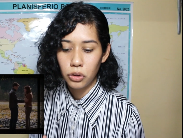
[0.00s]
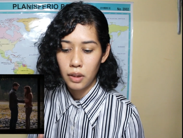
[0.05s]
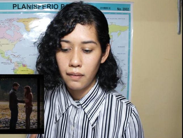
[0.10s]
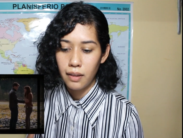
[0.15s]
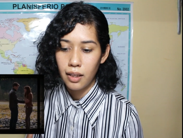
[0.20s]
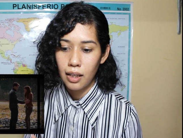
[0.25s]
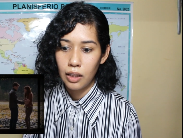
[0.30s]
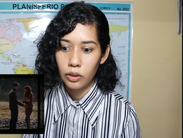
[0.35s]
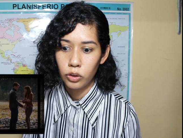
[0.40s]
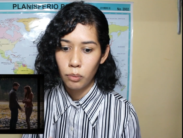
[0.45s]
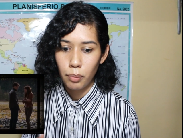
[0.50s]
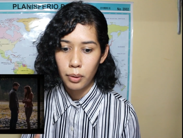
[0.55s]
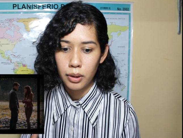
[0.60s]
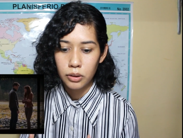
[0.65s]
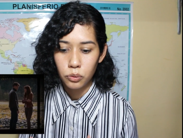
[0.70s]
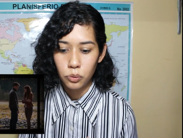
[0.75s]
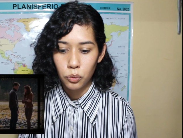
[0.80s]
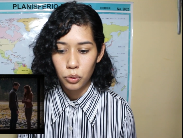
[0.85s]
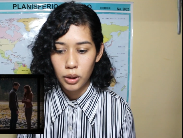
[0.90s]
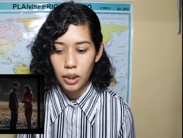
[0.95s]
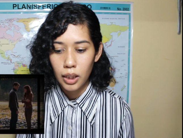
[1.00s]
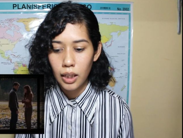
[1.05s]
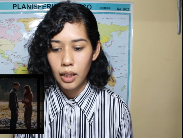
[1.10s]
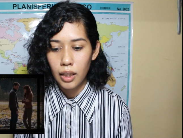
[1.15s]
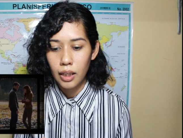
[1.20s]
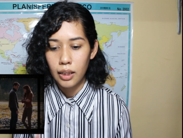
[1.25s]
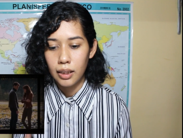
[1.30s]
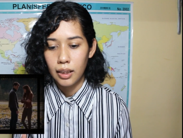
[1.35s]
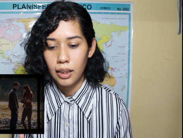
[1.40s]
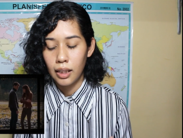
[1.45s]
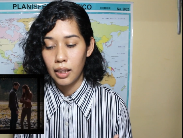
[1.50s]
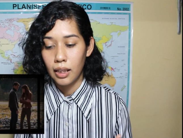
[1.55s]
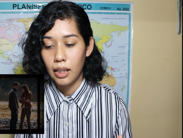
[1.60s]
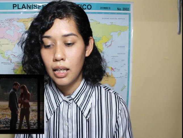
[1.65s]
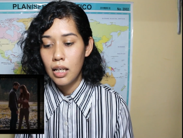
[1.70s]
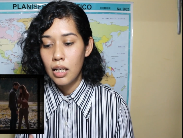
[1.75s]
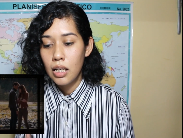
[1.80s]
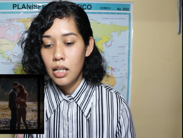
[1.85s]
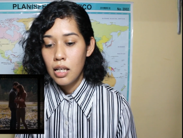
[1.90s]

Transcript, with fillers: trabajando para estudiar y que